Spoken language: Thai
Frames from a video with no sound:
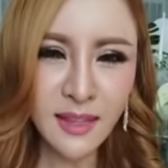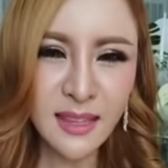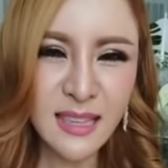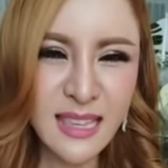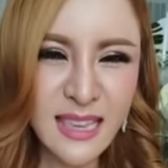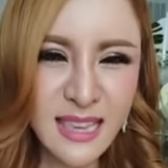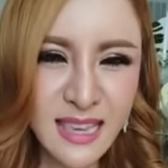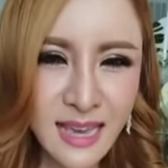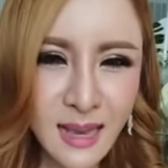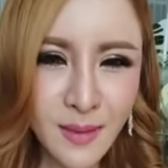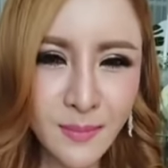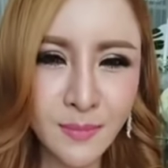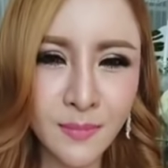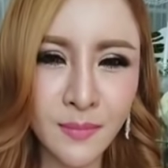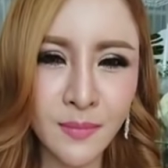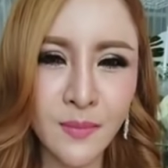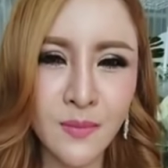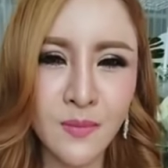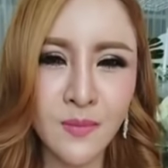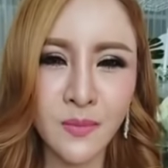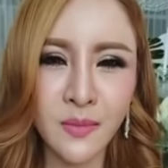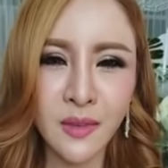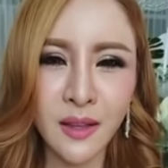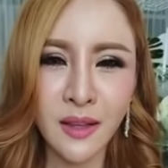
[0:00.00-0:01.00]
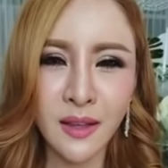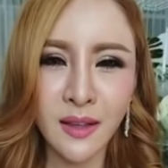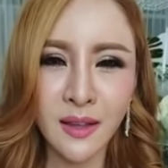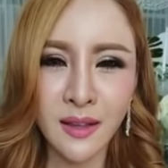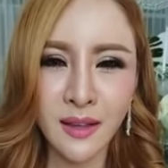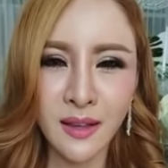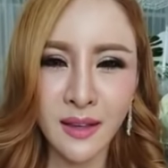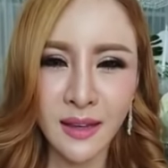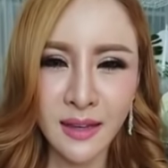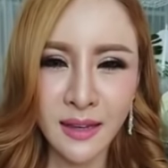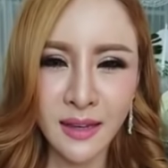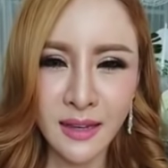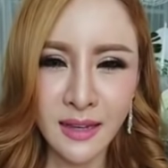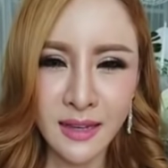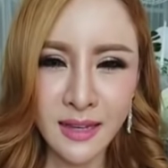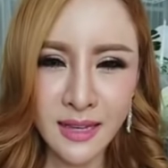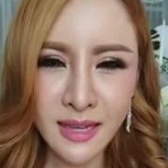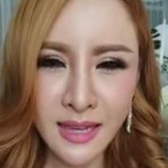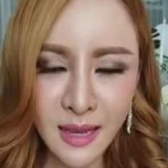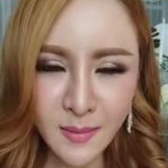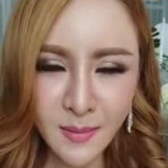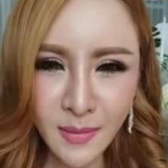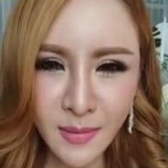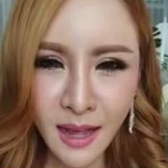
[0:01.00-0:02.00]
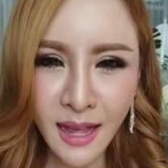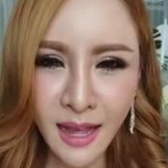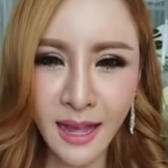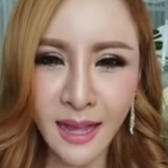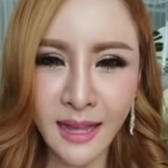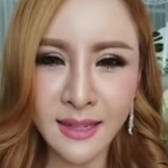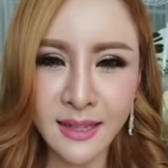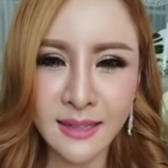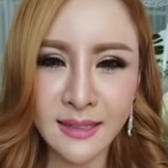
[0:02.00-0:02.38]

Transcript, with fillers: เยี่ยม เยี่ยมค่ะ